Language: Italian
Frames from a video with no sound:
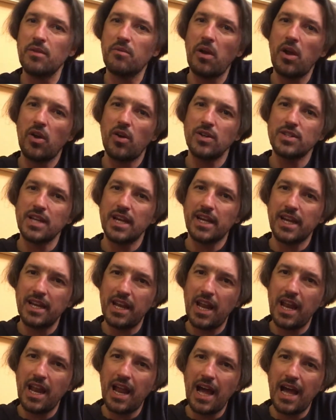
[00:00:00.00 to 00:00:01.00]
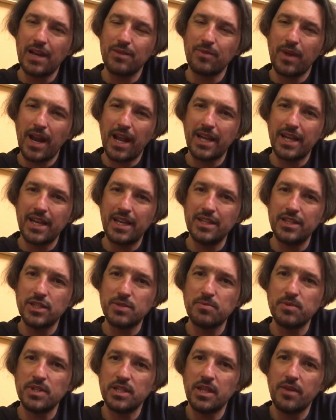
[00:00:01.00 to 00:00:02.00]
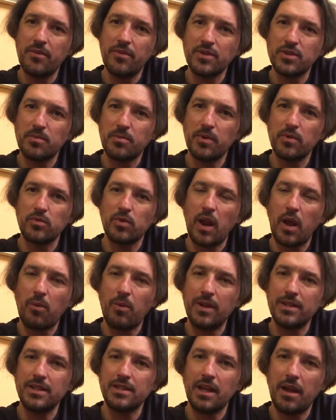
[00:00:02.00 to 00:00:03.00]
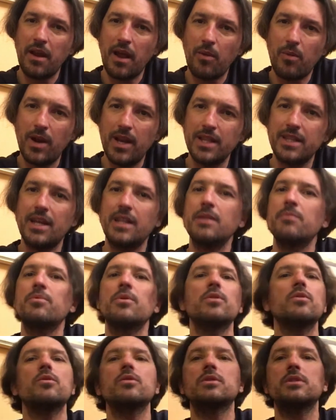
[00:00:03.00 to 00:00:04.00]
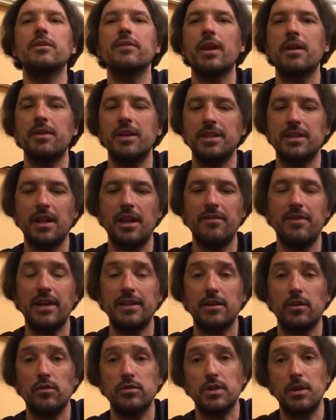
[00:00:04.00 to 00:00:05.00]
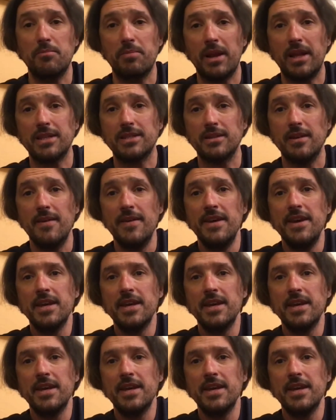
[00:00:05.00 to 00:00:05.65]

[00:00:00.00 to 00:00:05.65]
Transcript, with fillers: qualcosa anche nell'hardware, anche nei dispositivi, ma soprattutto una quantità, una qualità di prodotti veramente elevata elevata con dei prezzi